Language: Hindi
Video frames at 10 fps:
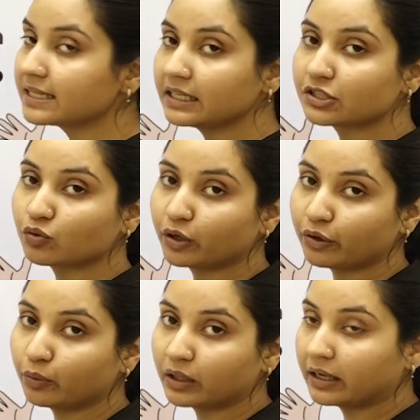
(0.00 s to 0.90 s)
सीरीज को
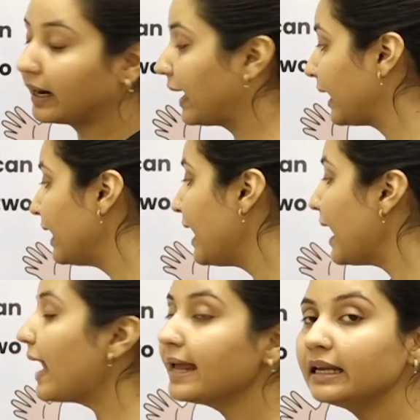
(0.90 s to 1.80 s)
डिनोट कर रहा है
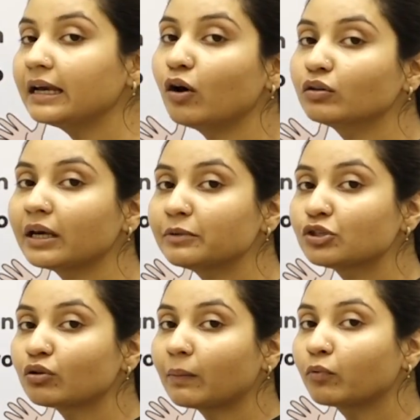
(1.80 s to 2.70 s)
एन क्या होता है
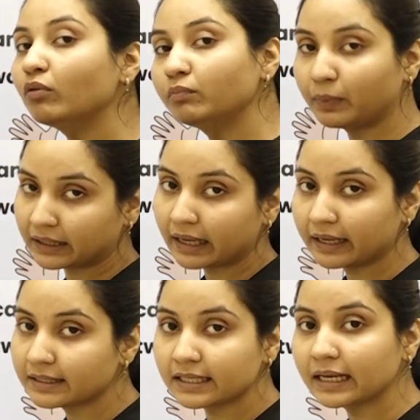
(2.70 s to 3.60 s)
बच्चों आपको पता
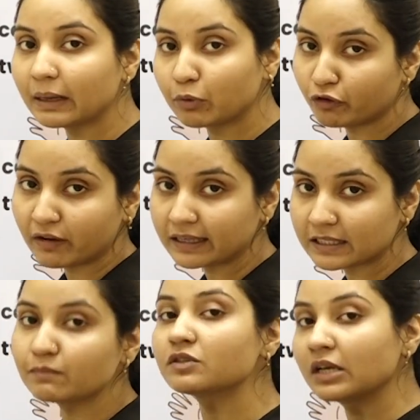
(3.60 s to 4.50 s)
है ठीक है नंबर ऑफ
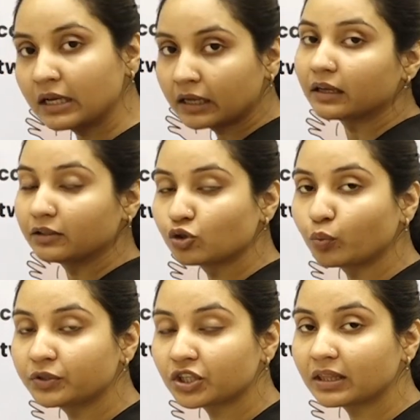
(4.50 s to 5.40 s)
आइटम्स
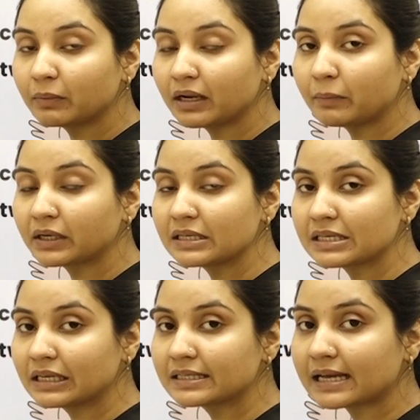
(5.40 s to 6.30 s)
जो जितने भी नंबर की
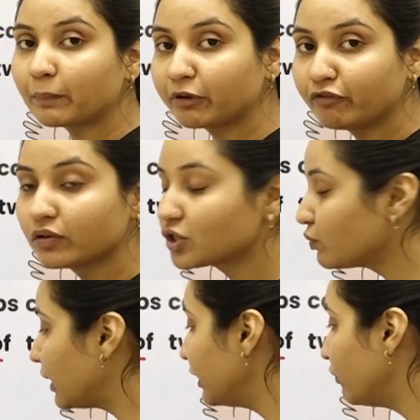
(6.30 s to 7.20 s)
सीरीज है आपकी फर्स्ट
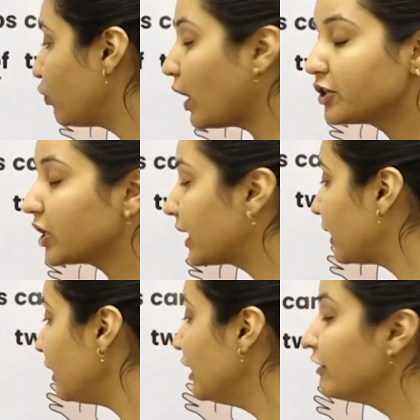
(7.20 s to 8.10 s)
वाली वो आ
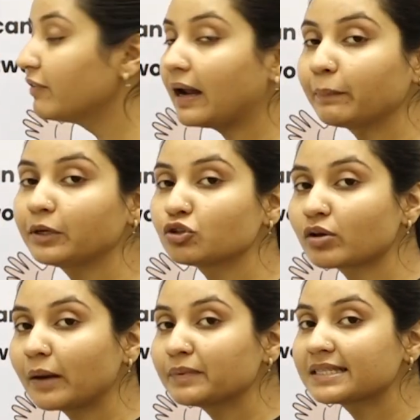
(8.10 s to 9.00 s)
जाएगा फिर आपने जो
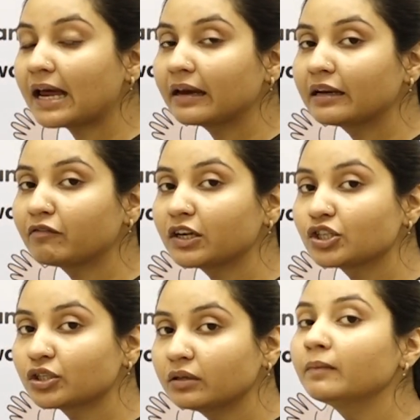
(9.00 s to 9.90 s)
यहाँ पे स्टैंडर्ड
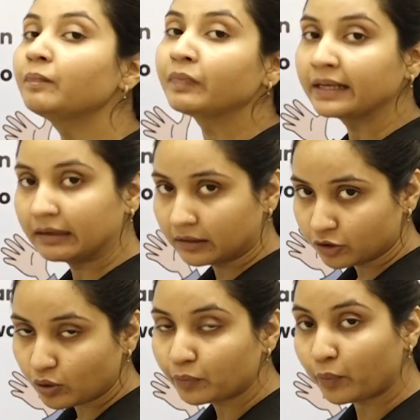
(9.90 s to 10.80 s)
एविएशन
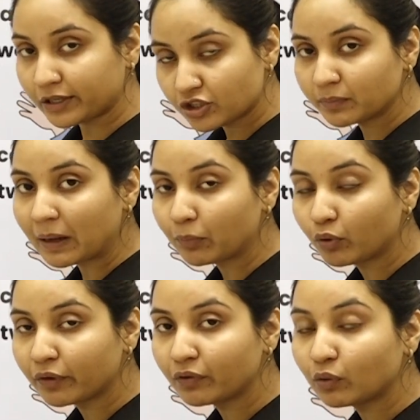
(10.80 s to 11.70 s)
जो आप क्वेश्चन में आपको
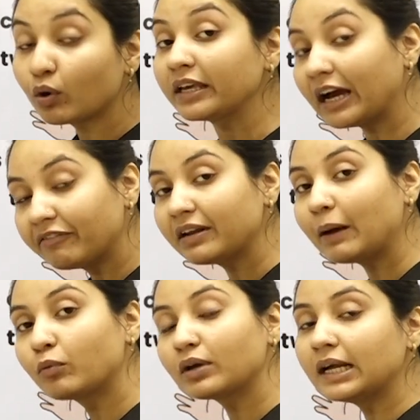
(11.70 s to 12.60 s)
गिवन होगा या फिर
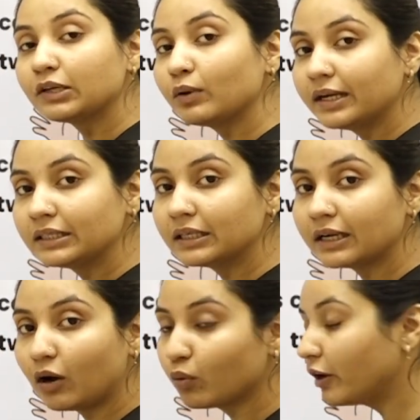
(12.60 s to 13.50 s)
आपको कैलकुलेट
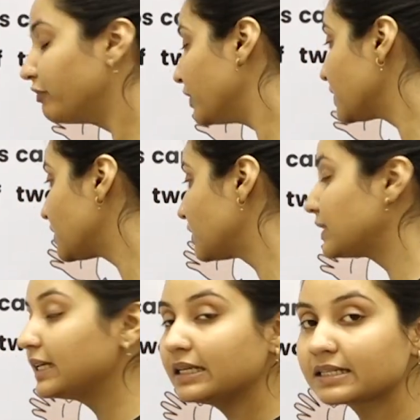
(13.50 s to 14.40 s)
करना होगा फर्स्ट
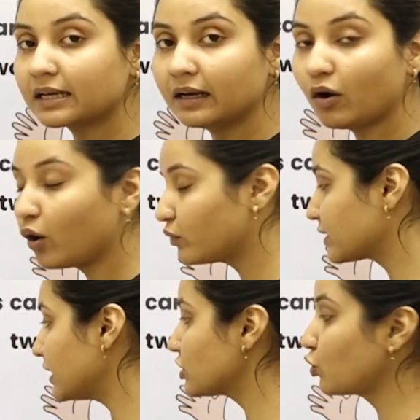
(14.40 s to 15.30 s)
सीरीज का और
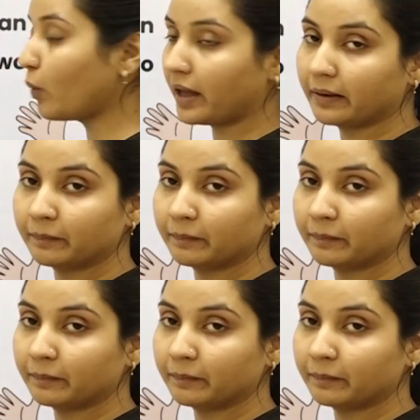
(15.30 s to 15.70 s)
उसका स्क्वायर